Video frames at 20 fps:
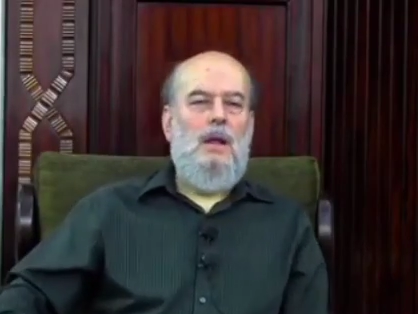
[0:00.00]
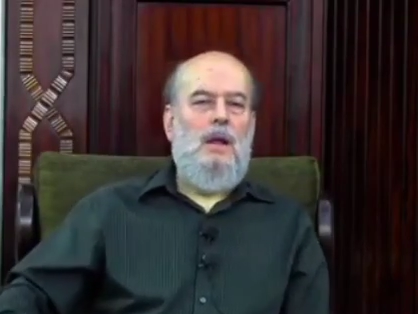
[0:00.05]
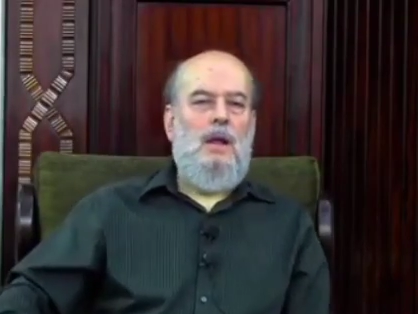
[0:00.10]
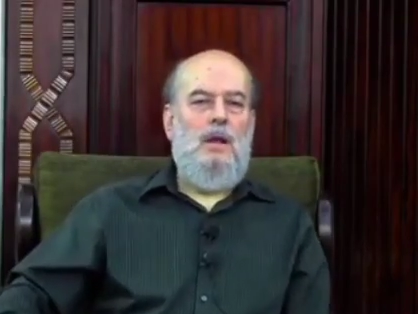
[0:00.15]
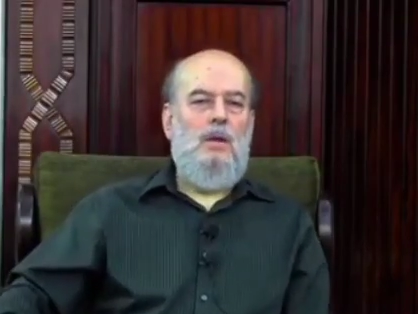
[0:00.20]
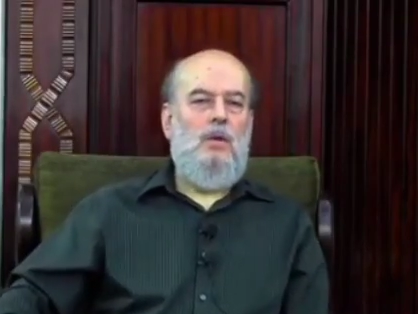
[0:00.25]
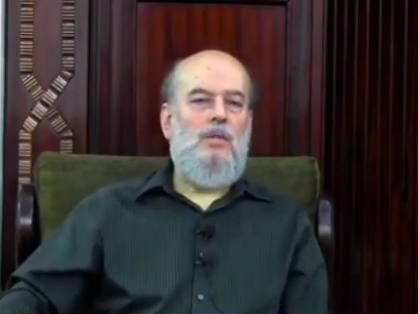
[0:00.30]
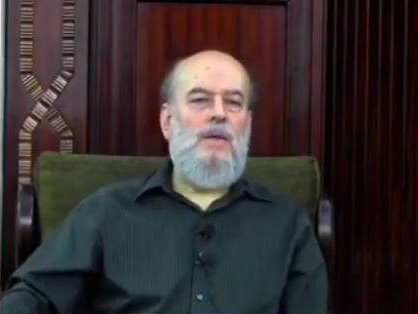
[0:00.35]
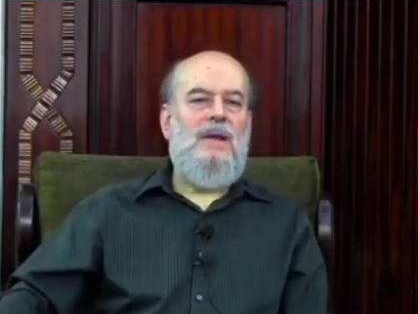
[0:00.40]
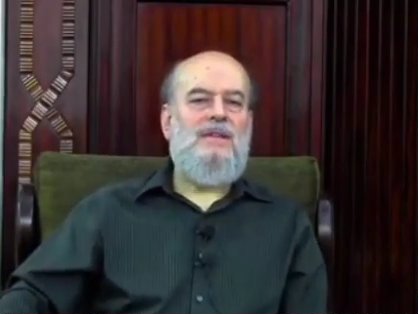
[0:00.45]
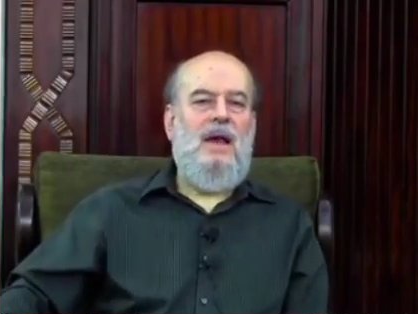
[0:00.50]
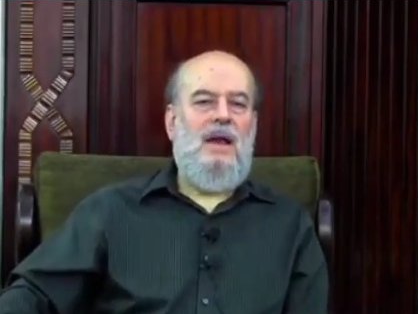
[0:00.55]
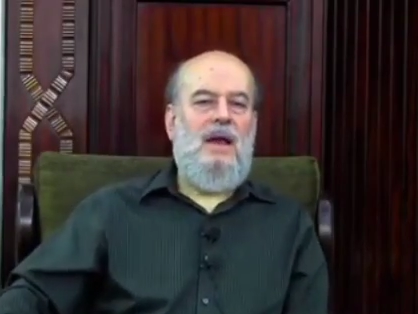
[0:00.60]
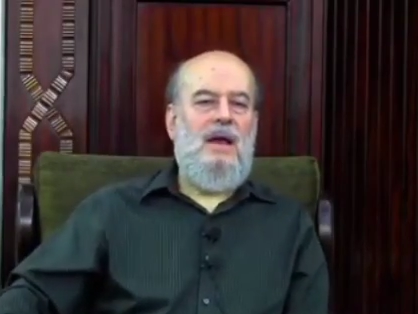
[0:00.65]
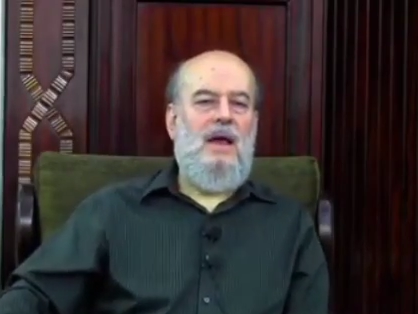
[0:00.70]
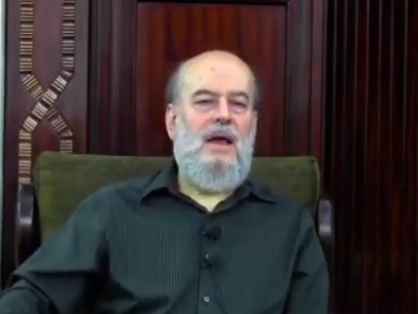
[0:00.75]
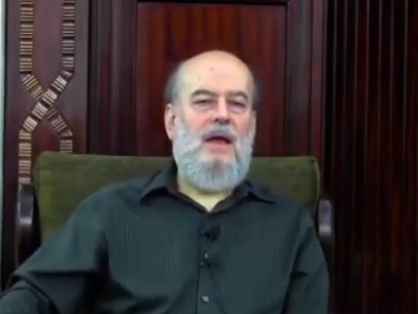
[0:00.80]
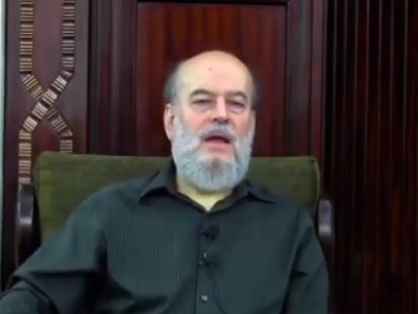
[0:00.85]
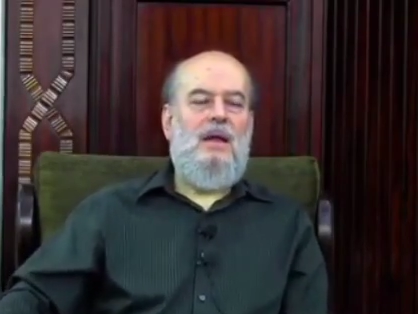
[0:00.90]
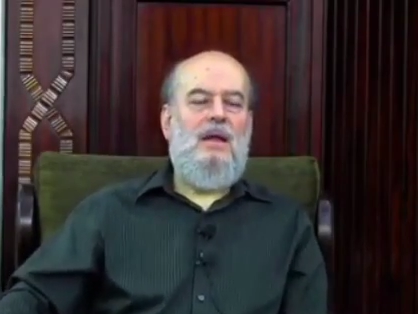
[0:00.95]
انه
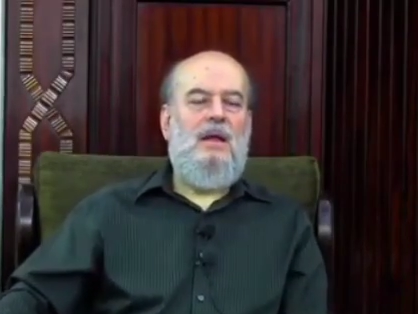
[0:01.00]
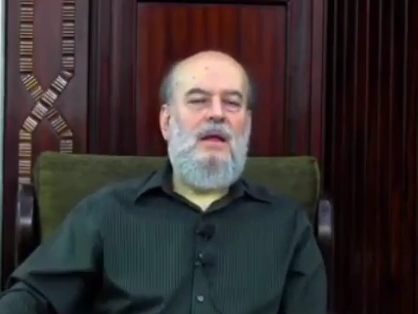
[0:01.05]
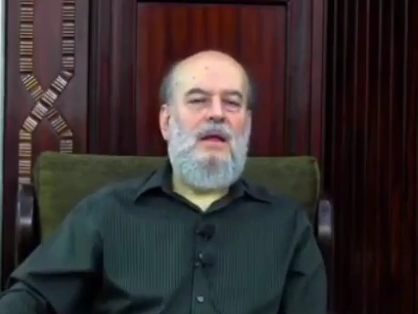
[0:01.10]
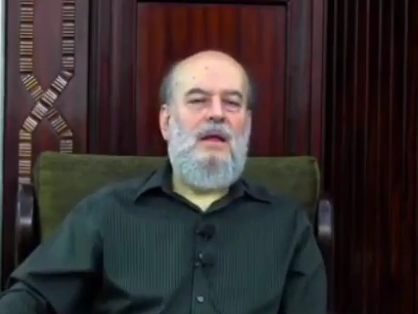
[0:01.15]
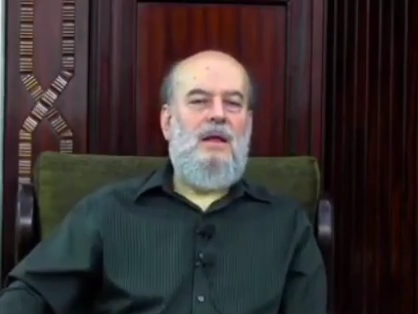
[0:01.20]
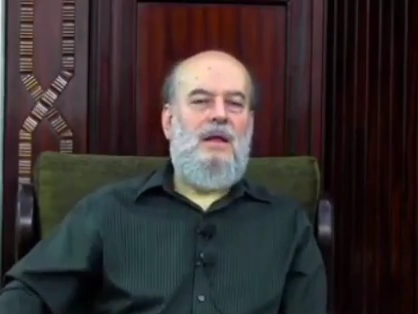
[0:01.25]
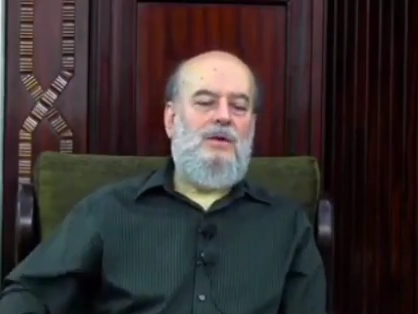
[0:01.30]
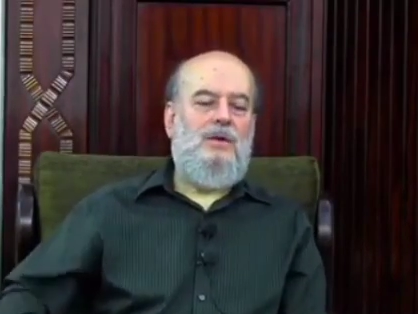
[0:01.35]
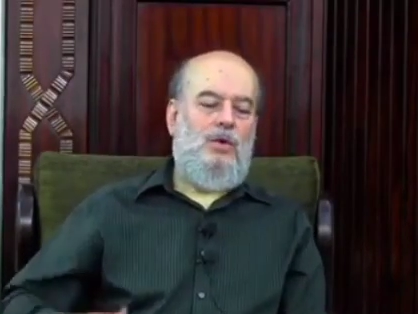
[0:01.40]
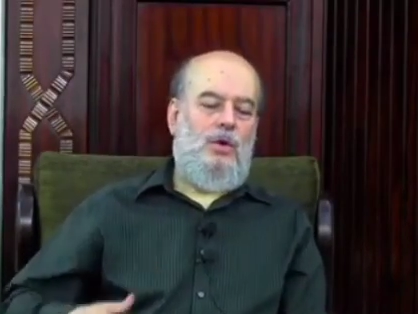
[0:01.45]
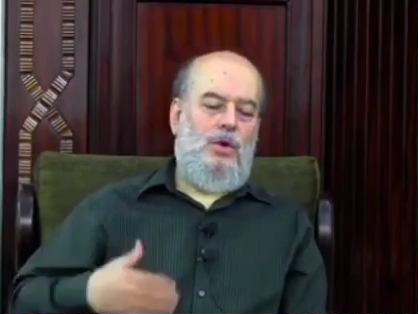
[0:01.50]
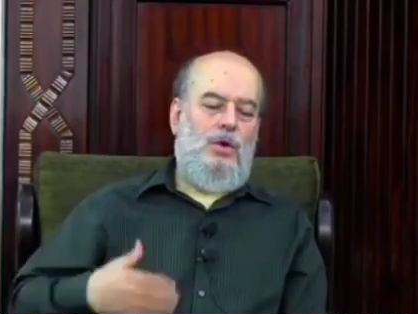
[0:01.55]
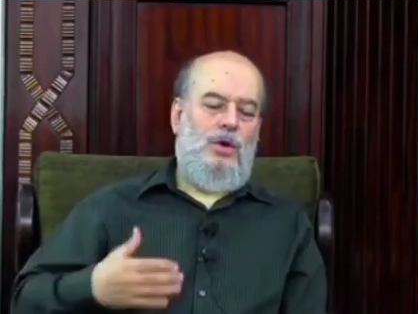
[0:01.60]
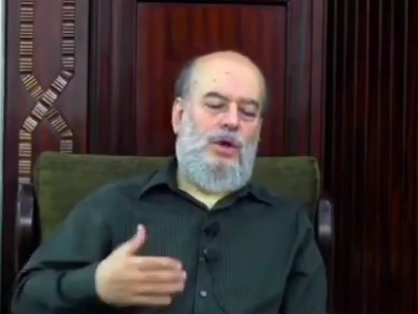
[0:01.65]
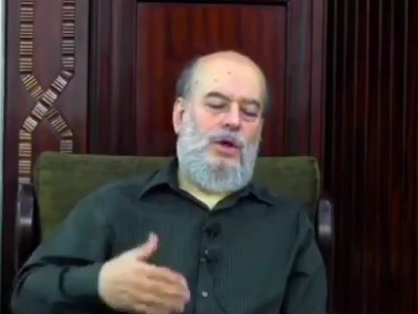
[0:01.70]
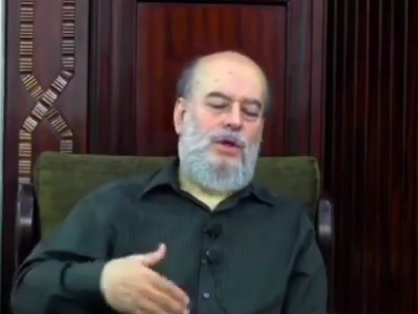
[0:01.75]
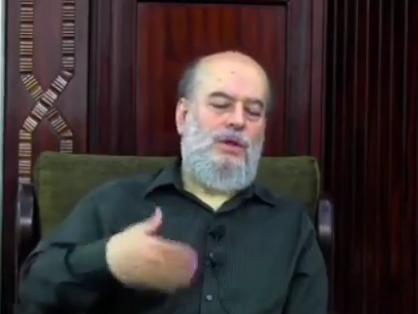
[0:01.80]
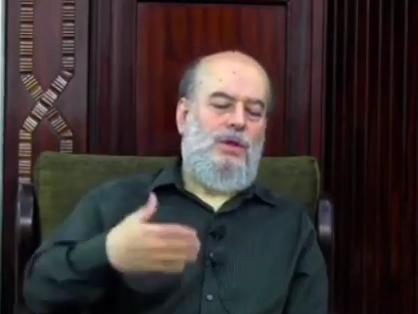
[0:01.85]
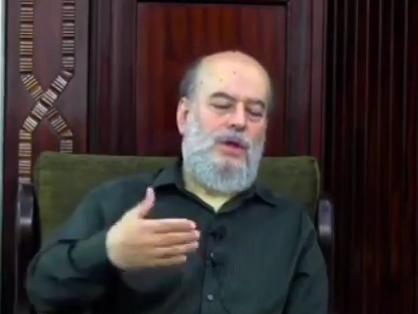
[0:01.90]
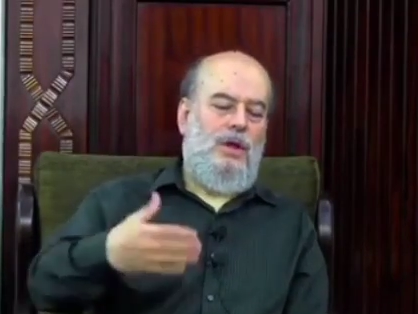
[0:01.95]
المسألة
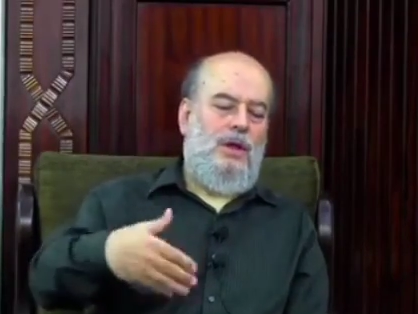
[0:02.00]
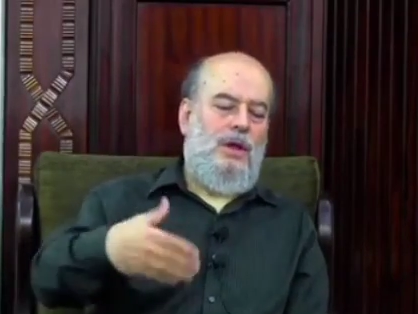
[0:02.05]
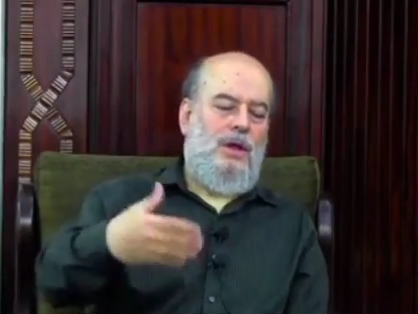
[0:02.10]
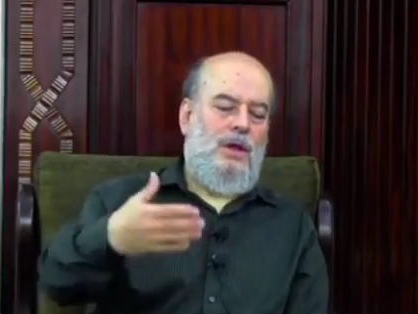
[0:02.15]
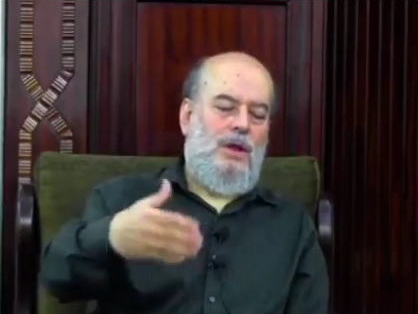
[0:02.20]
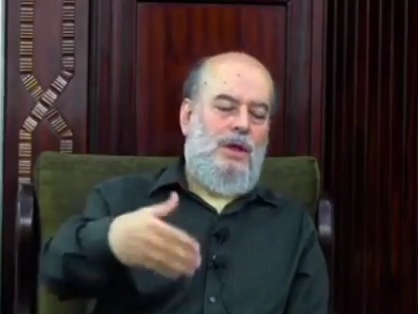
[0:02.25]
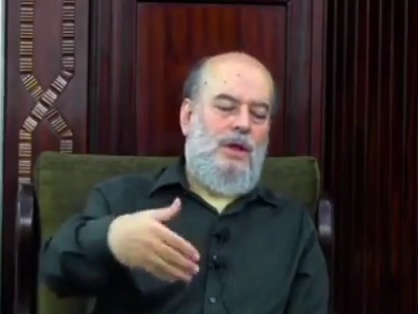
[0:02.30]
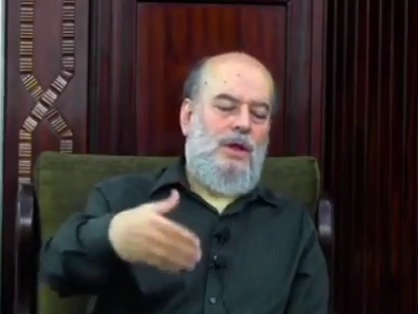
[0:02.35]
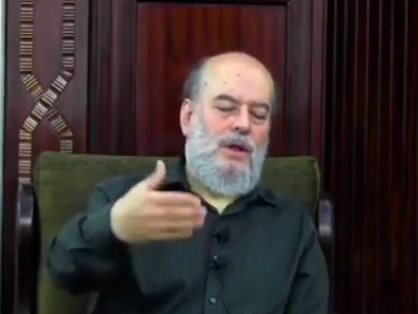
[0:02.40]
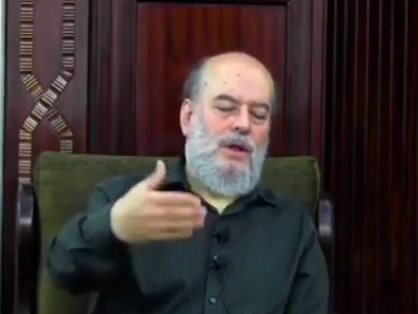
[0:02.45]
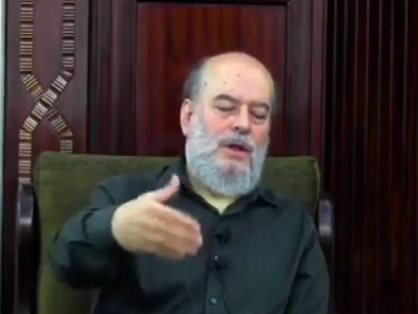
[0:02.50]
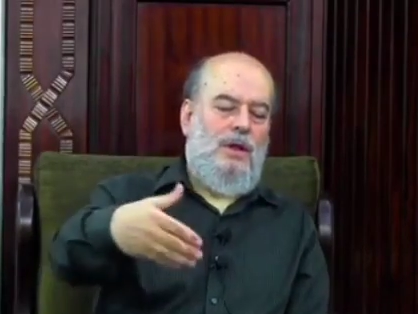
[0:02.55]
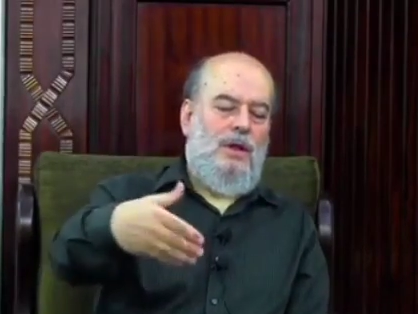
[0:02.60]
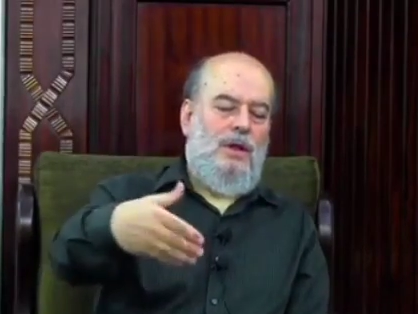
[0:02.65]
تاخذ آه،